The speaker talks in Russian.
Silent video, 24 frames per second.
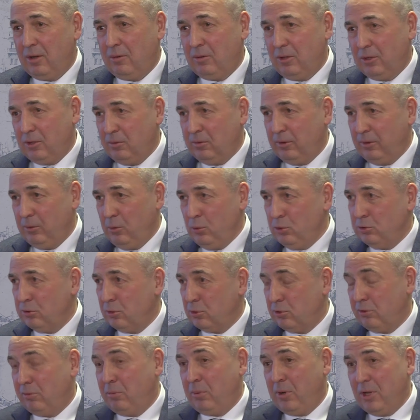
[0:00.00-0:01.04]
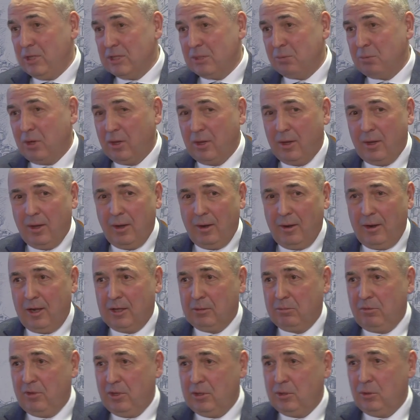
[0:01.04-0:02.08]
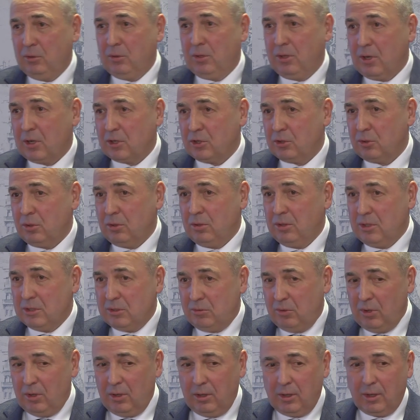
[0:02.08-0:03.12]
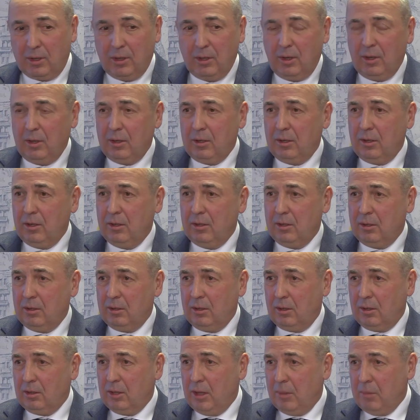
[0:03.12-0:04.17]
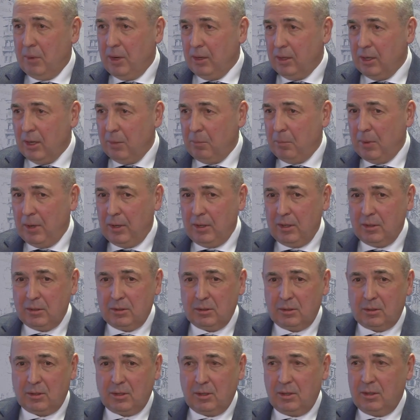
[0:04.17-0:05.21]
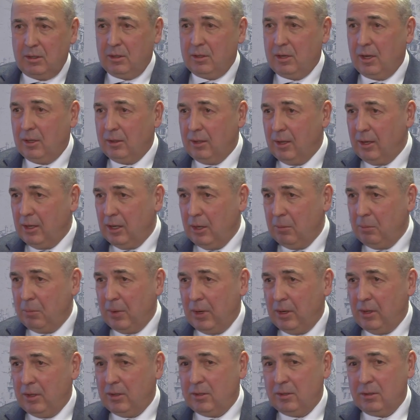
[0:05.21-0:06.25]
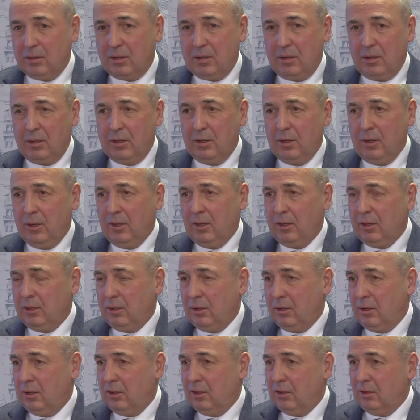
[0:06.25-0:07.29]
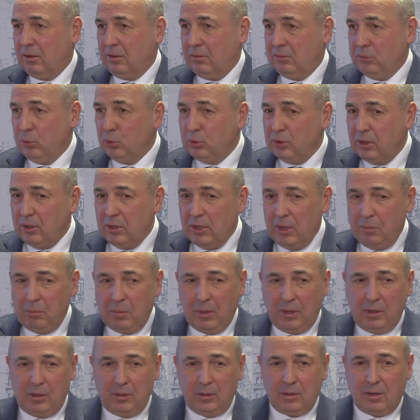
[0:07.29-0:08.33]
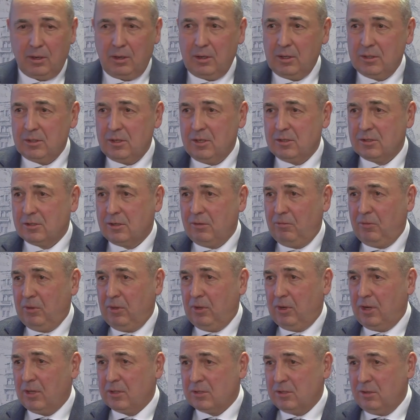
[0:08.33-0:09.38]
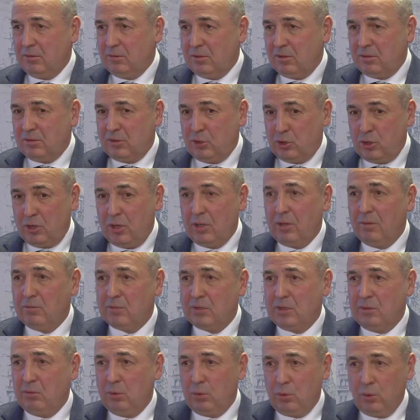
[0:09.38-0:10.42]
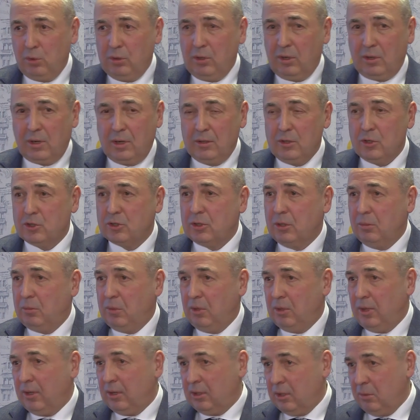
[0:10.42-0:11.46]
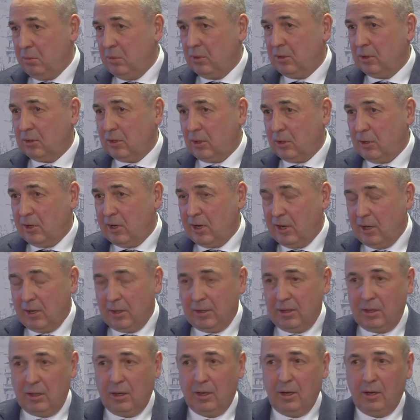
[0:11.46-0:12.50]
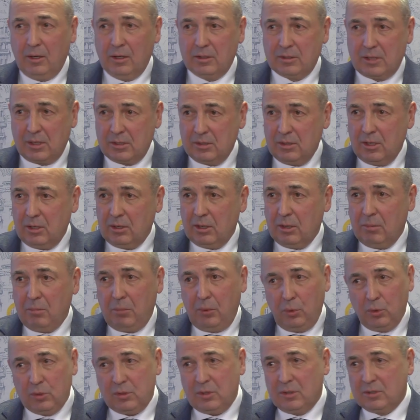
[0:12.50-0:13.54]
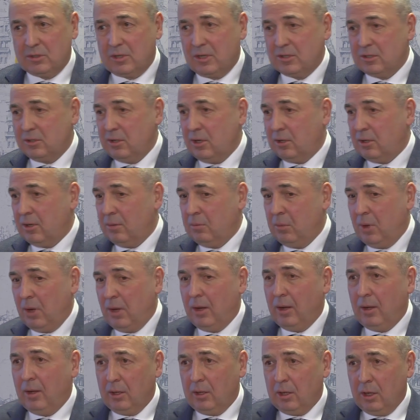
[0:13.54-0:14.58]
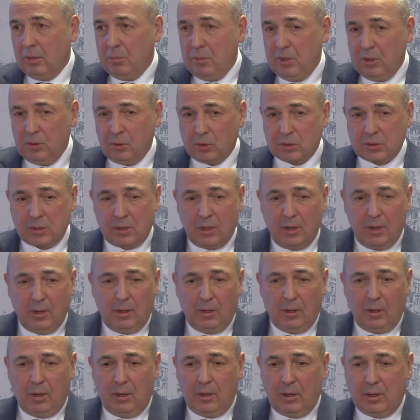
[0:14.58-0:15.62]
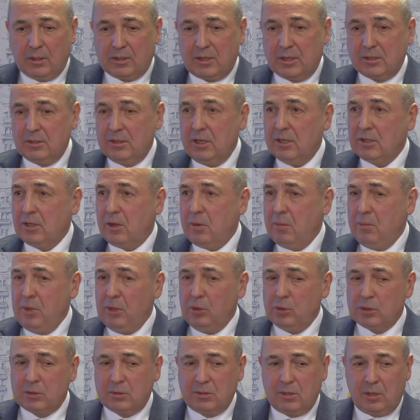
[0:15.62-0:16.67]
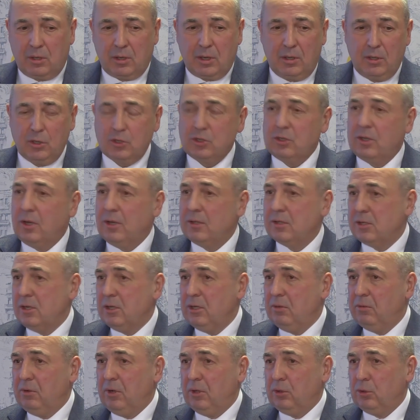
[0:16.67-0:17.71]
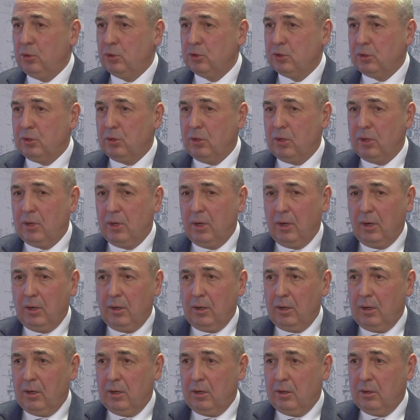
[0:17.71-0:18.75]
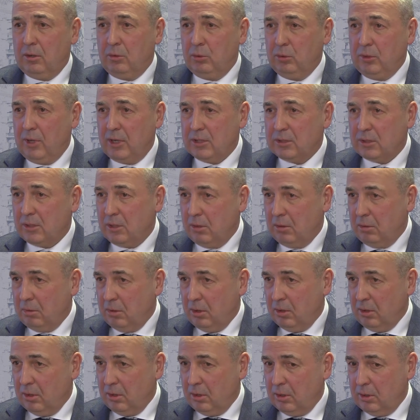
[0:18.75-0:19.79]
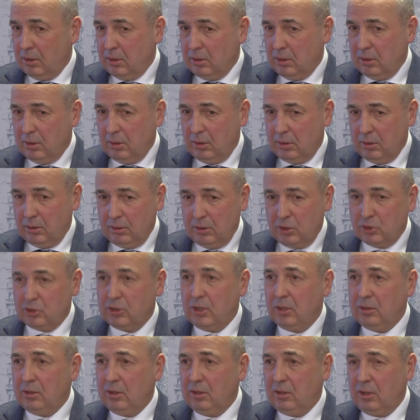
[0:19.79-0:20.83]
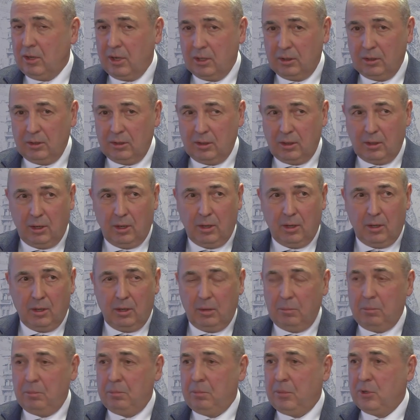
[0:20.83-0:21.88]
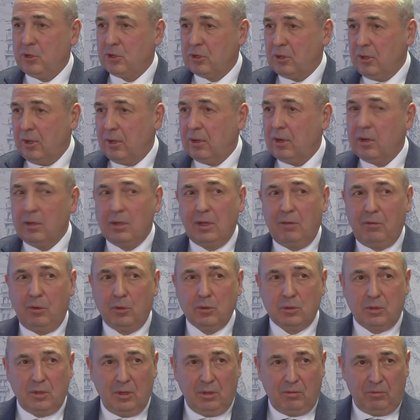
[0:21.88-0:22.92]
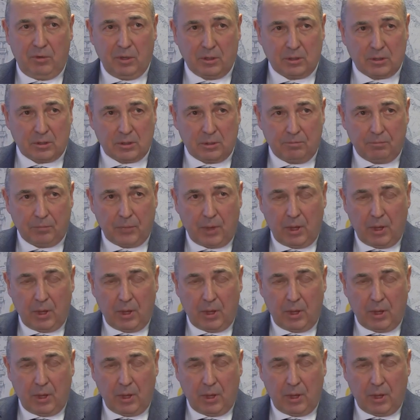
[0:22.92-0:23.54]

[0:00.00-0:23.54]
И Владимир Владимирович вообще, в принципе, ответил так, что действительно и э, глобальная политика, и региональная политика, и внутренняя политика Российской Федерации в течение всего года, конечно, была именно такая. И со знаком плюс, и со знаком минус. Э, со знаком минус, конечно, оценивали то, что э, у нас нежданно-негаданно пришла коронавирусная инфекция.